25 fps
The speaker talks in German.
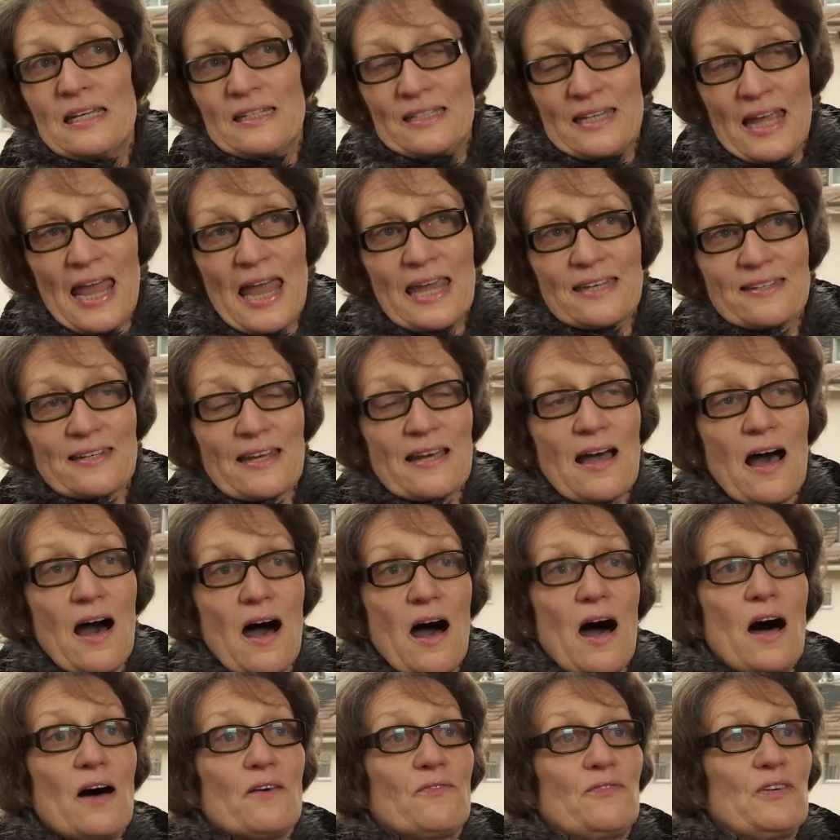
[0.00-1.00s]
Die ETH
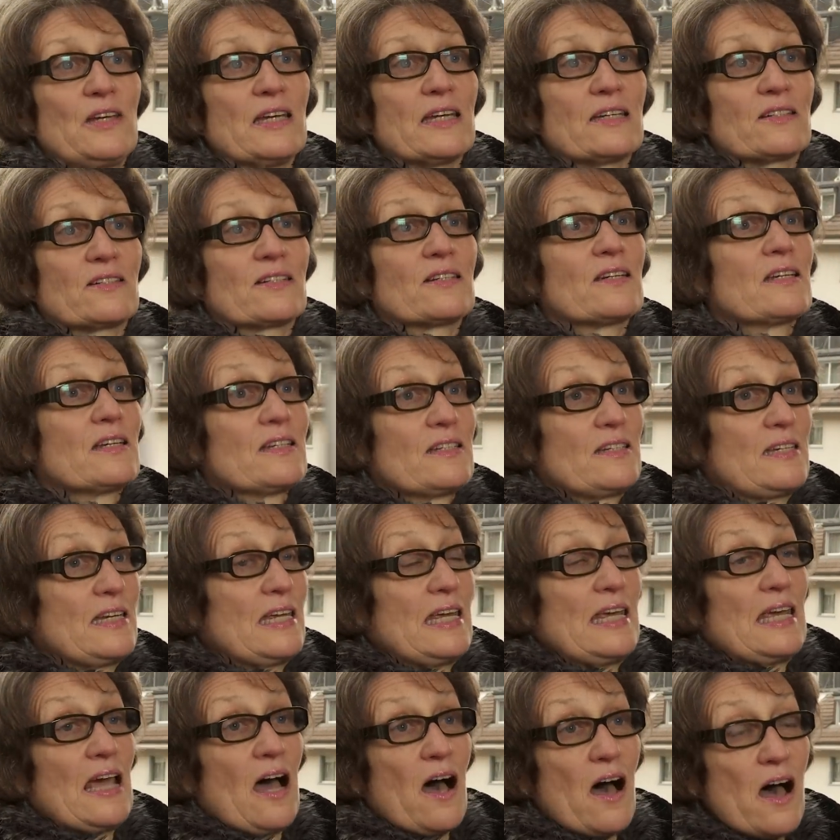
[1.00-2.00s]
wird
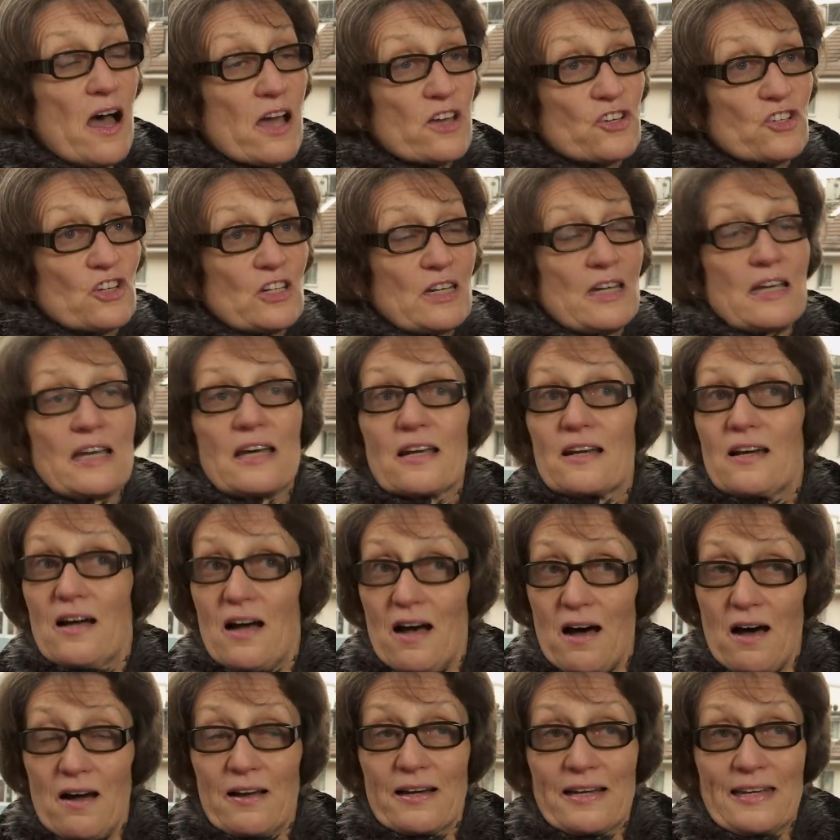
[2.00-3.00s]
die Ingenieure,
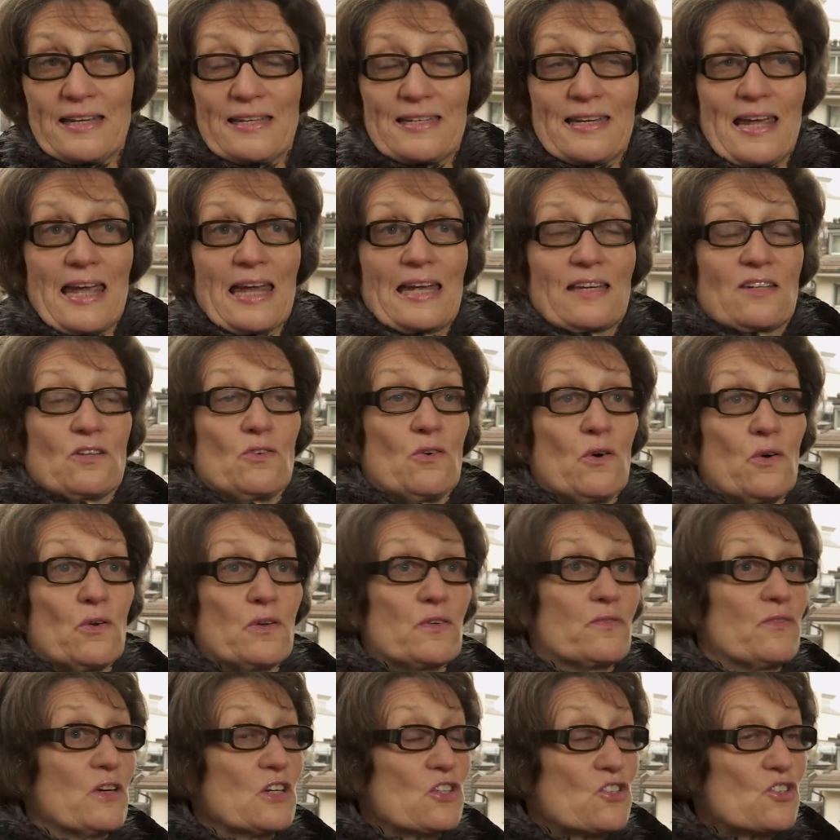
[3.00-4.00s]
Architekten
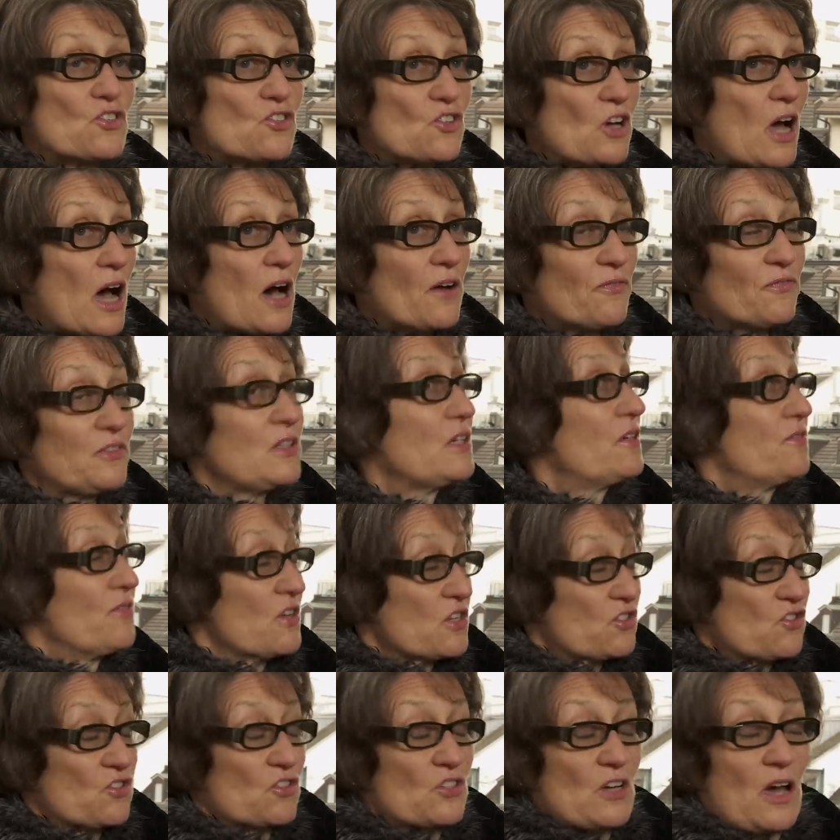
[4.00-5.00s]
und Wissenschaftler,
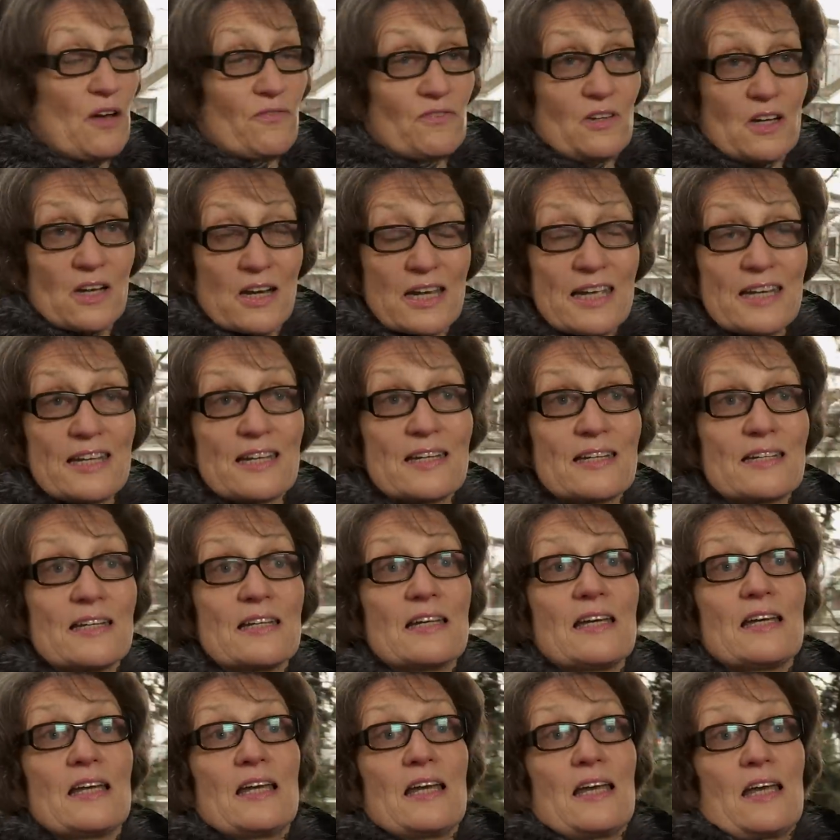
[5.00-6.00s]
Wissenschaftlerinnen
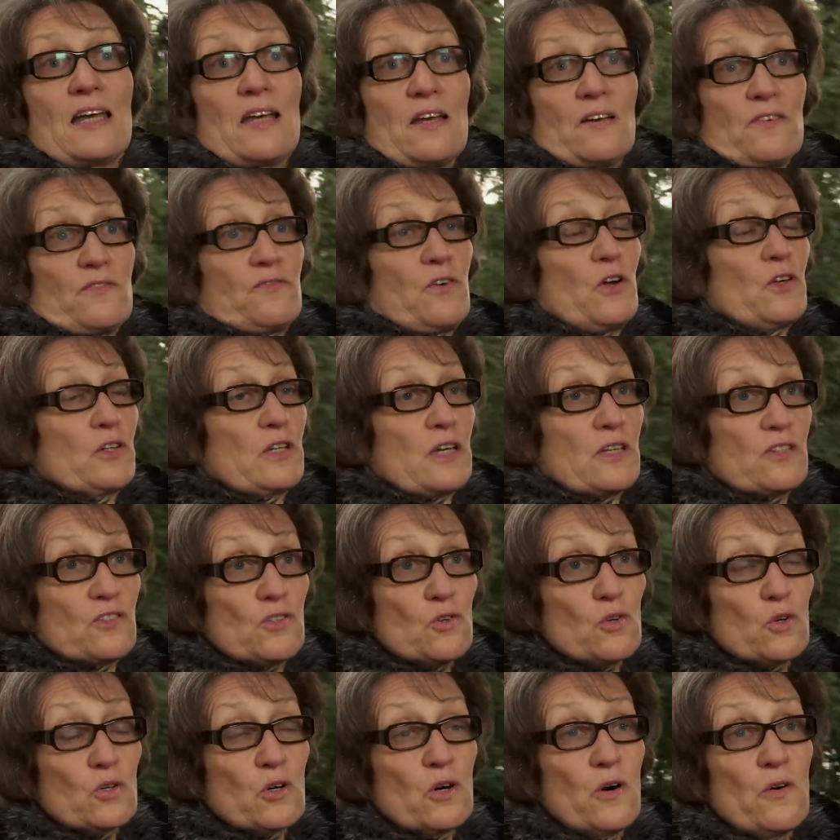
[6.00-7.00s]
von der
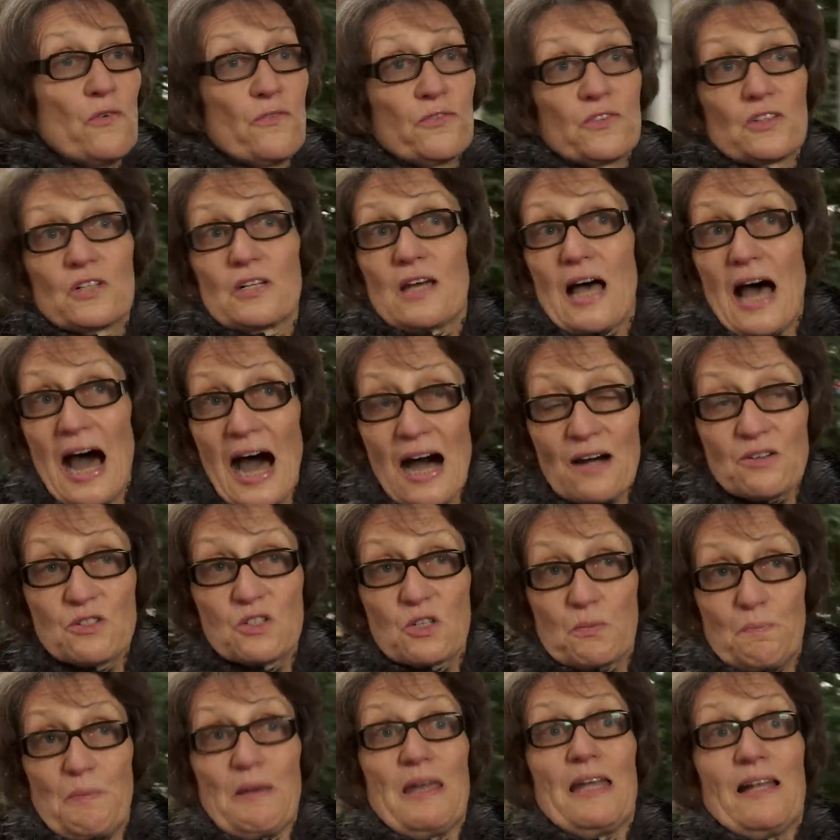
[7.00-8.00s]
Zukunft
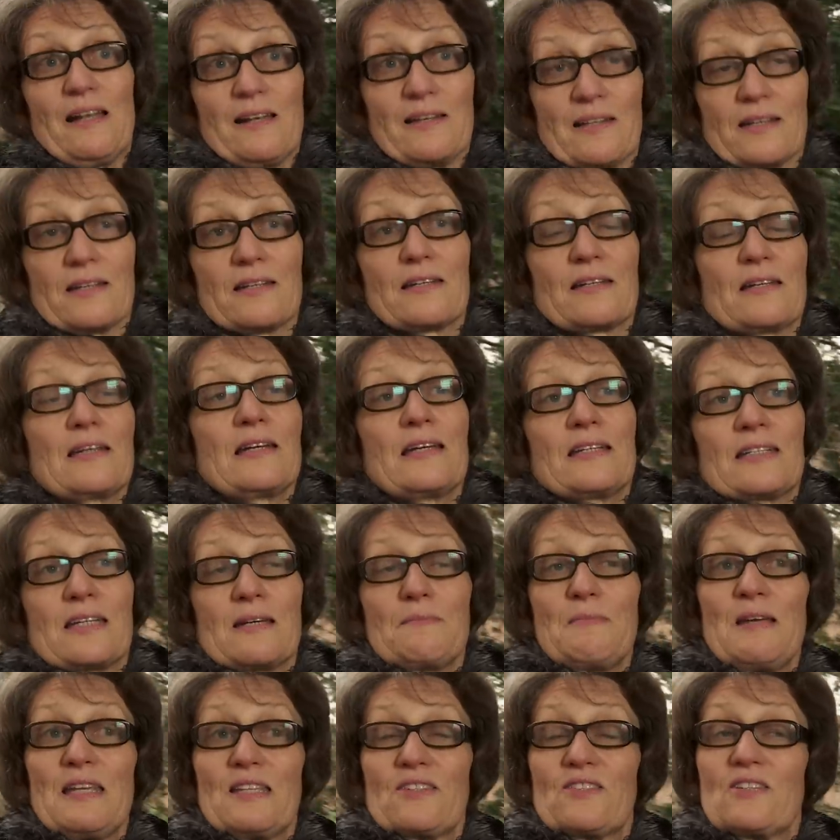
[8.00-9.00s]
ausbilden,
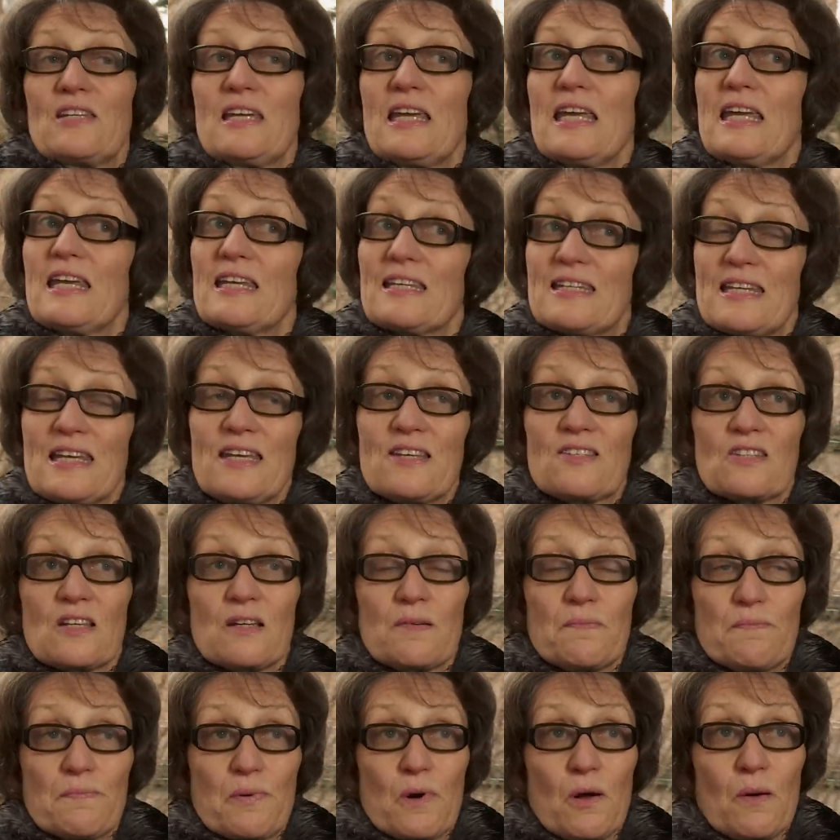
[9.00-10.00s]
damit sie
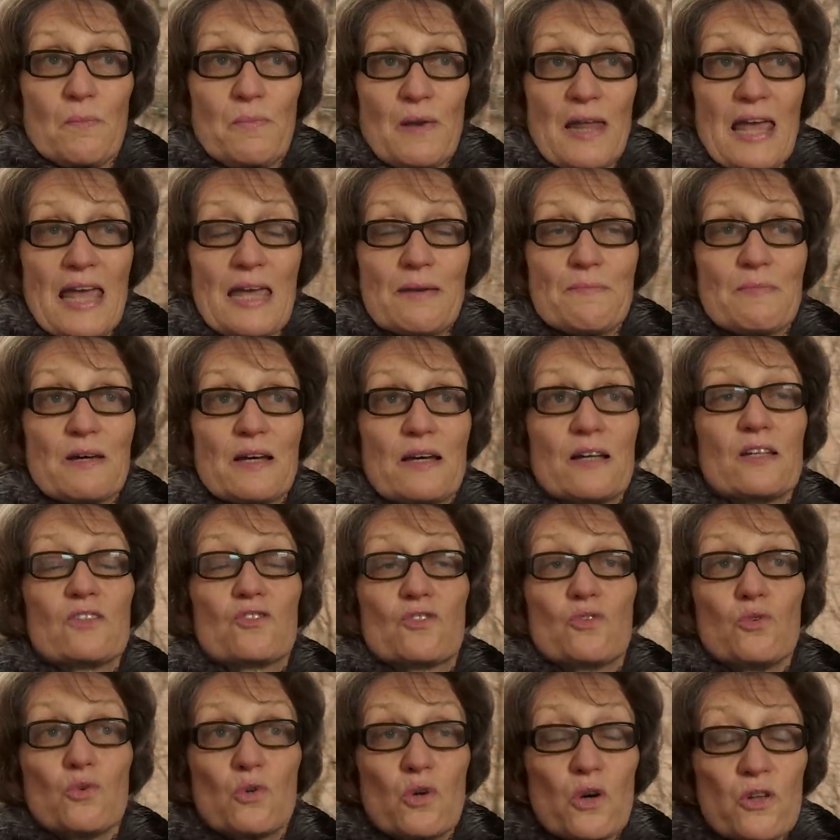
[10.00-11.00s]
diese Probleme
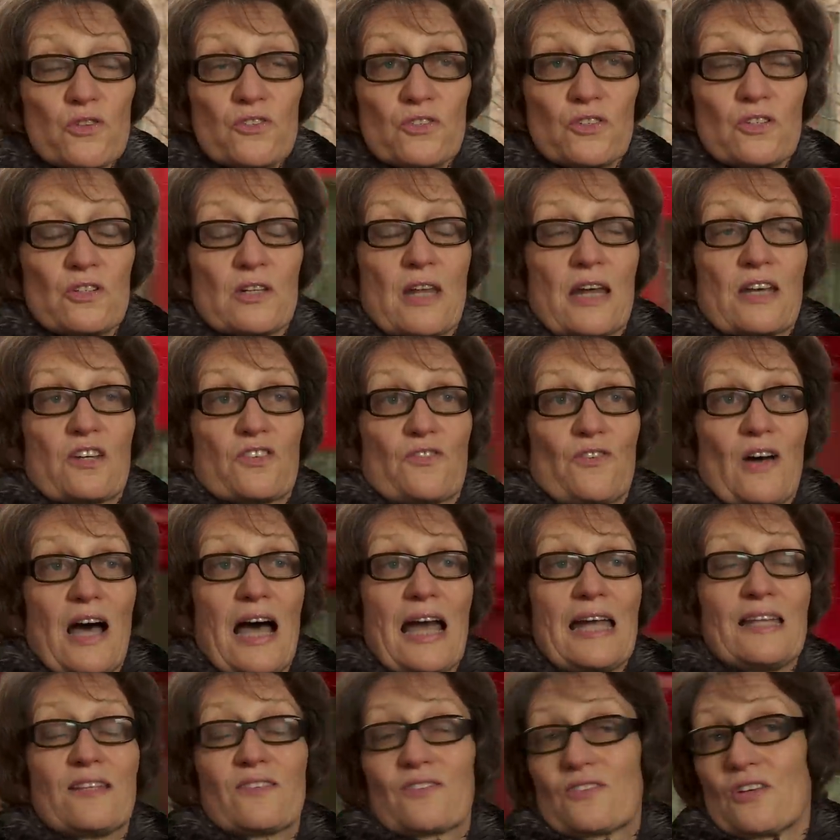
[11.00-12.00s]
zugunsten der
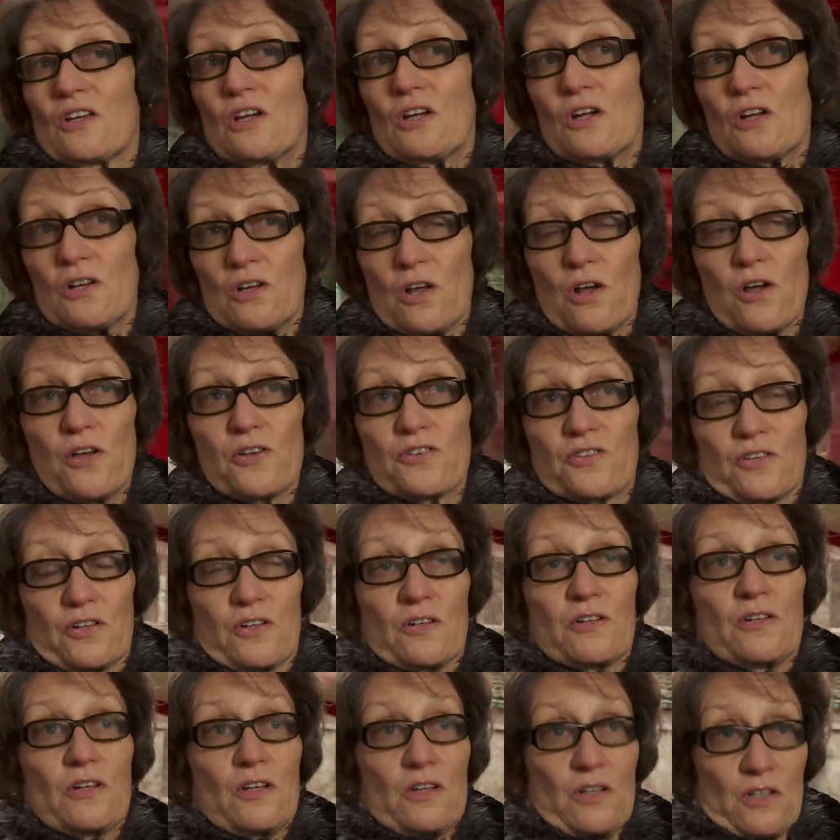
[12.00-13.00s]
Schweiz
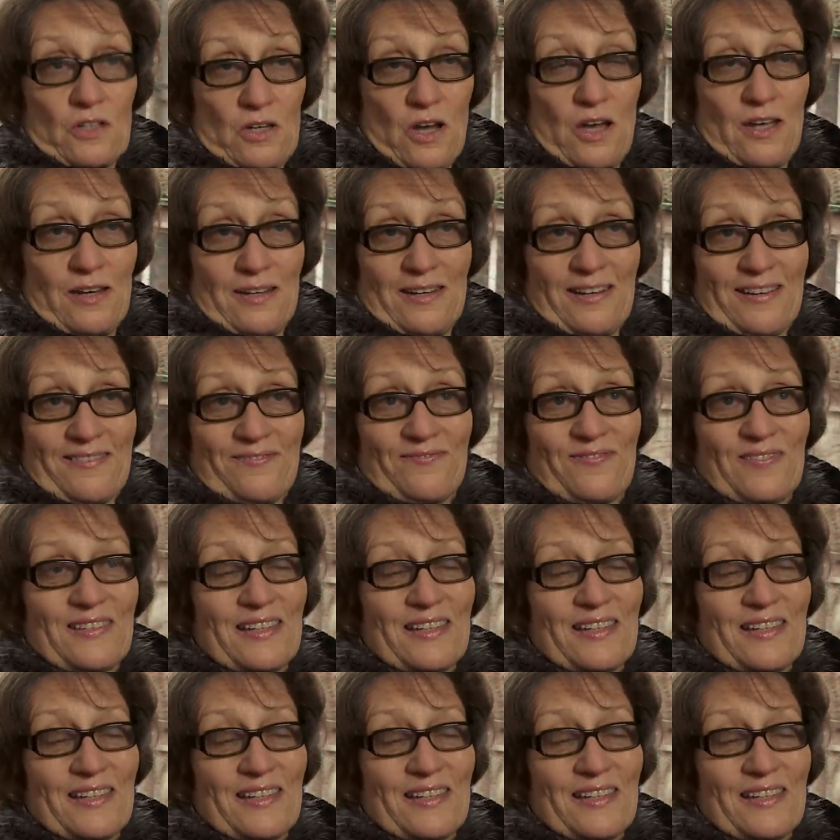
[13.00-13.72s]
lösen können.